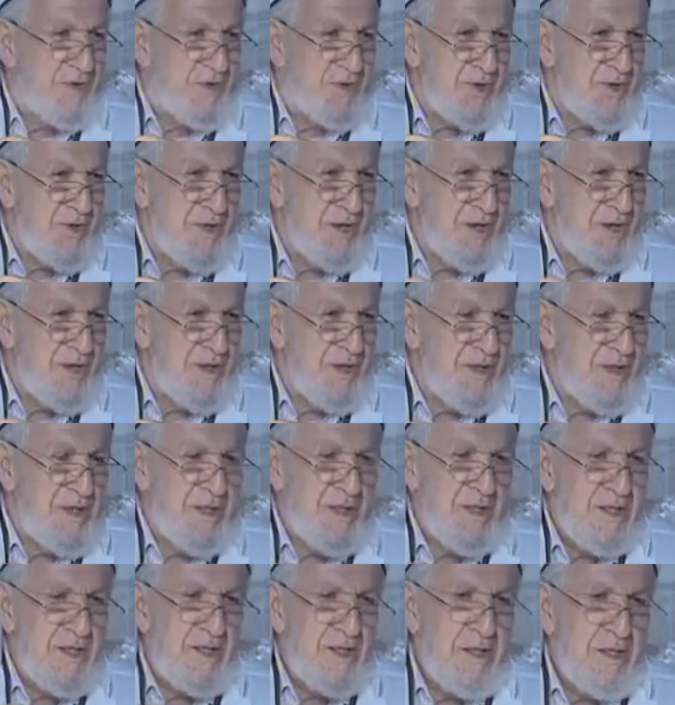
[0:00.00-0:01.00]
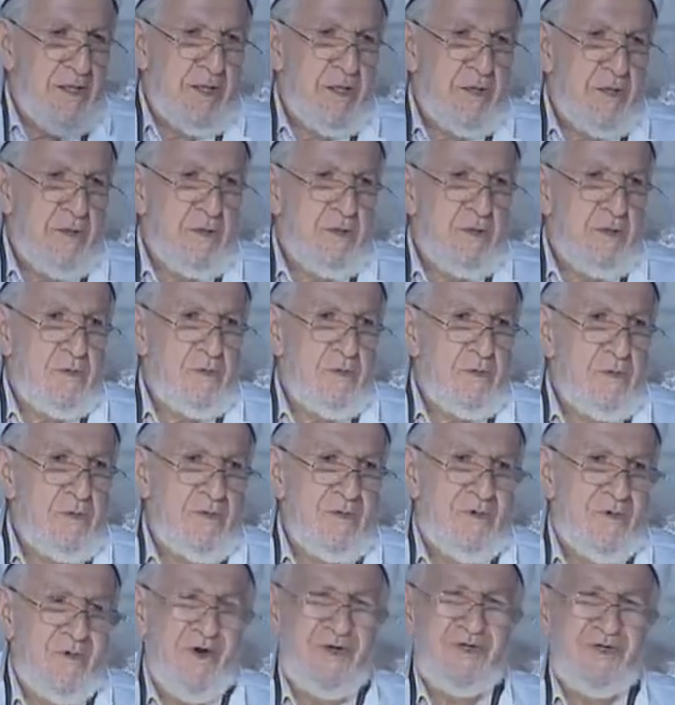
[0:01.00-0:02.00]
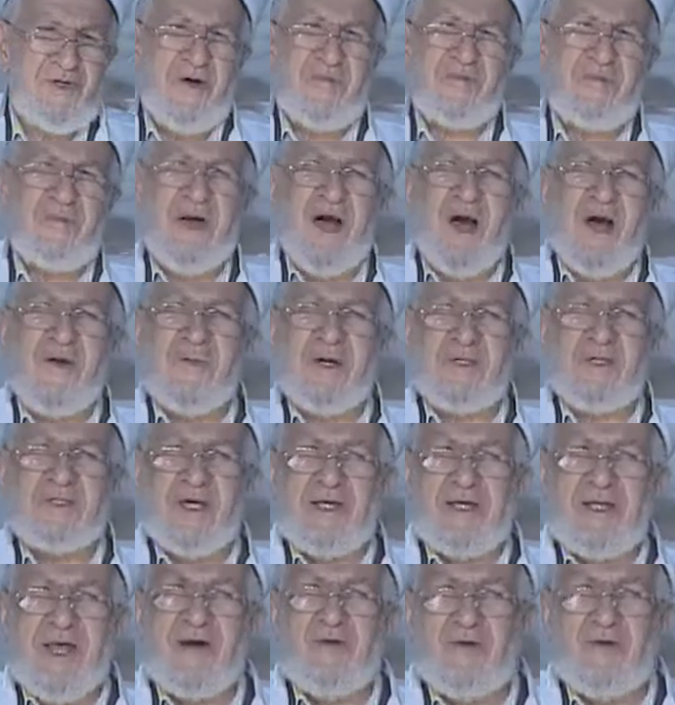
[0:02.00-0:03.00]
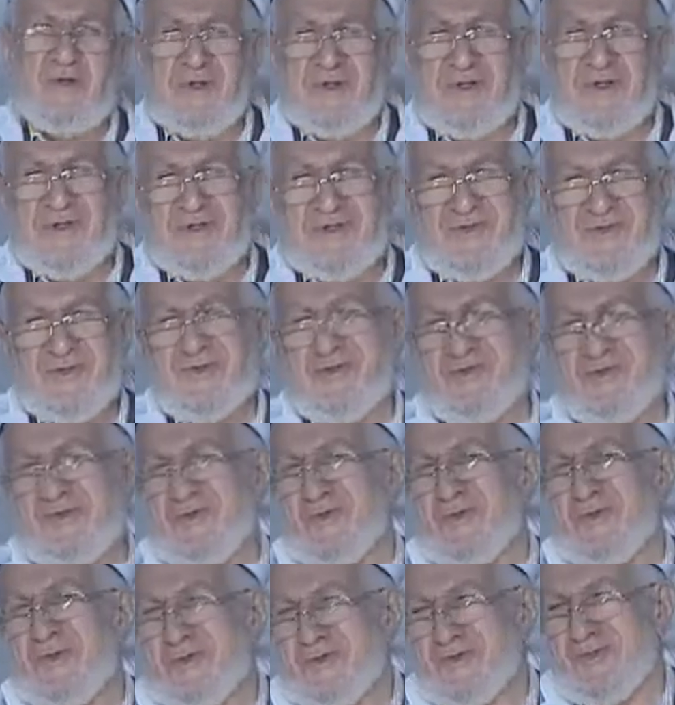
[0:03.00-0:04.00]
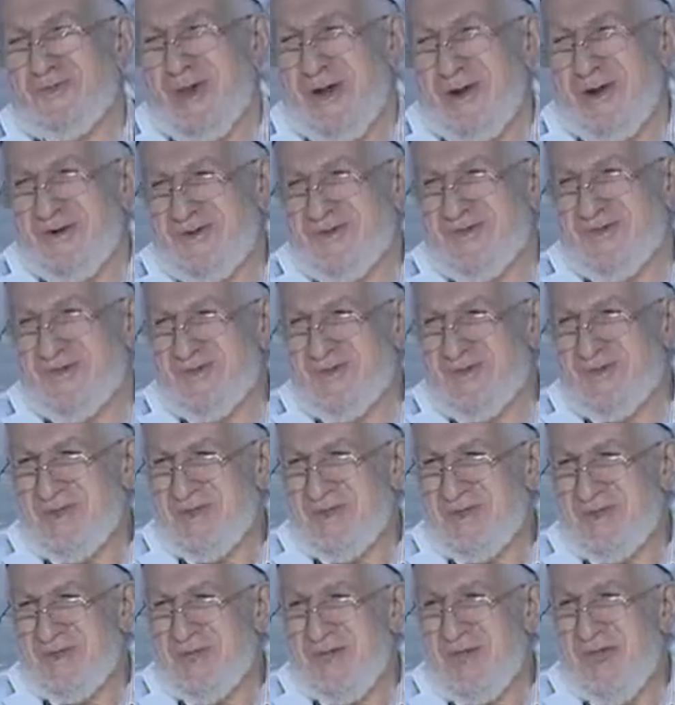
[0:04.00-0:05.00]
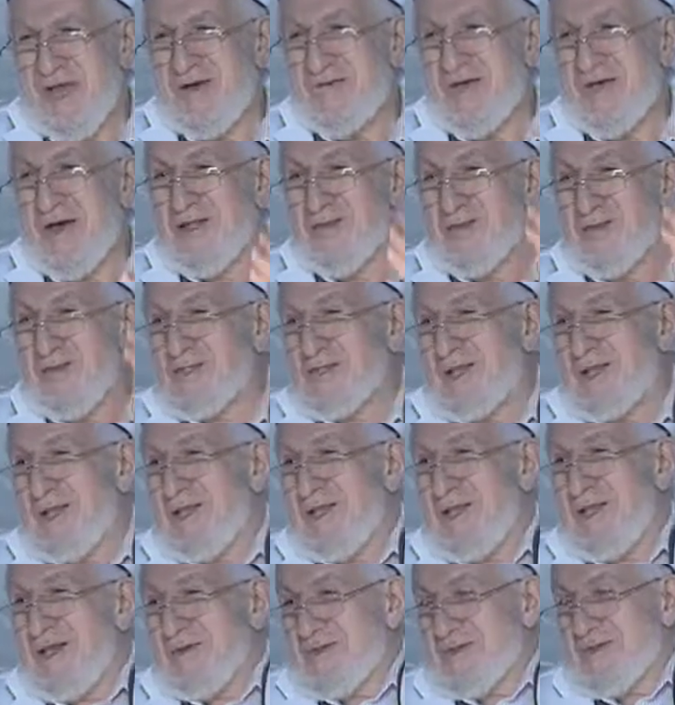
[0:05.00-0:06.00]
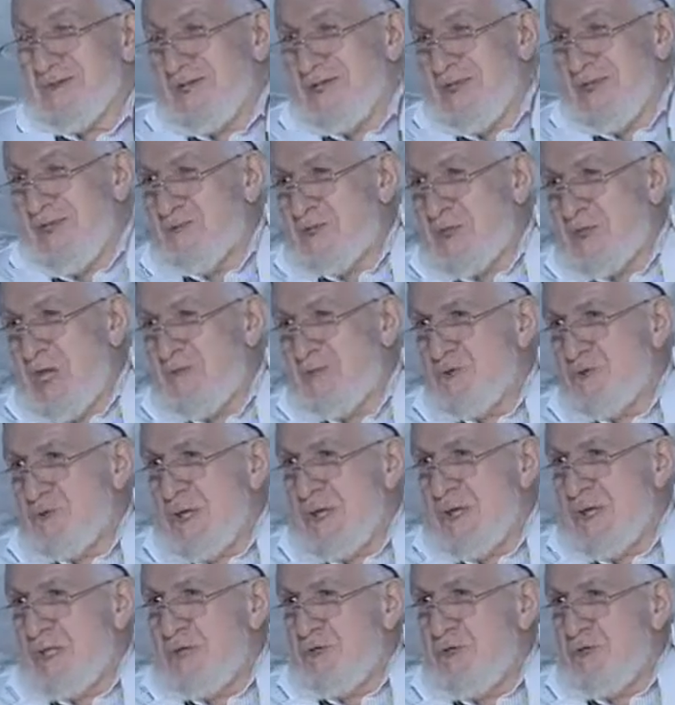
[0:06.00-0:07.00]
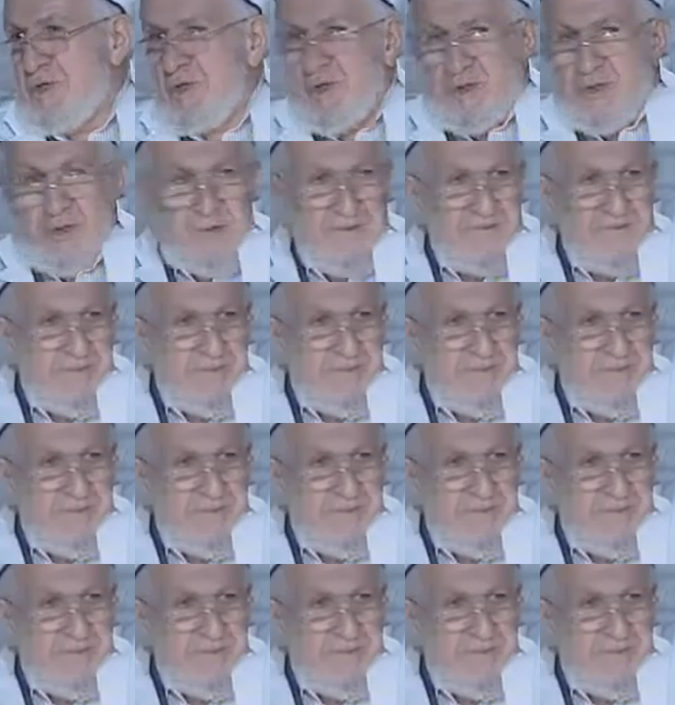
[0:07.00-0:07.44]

oraya. Hocam ya ama şeyler uyduruyoruz. Uydurmuyorum yahu. Efendimiz sallallahu aleyhi ve sellem Tebük'e gidiyor.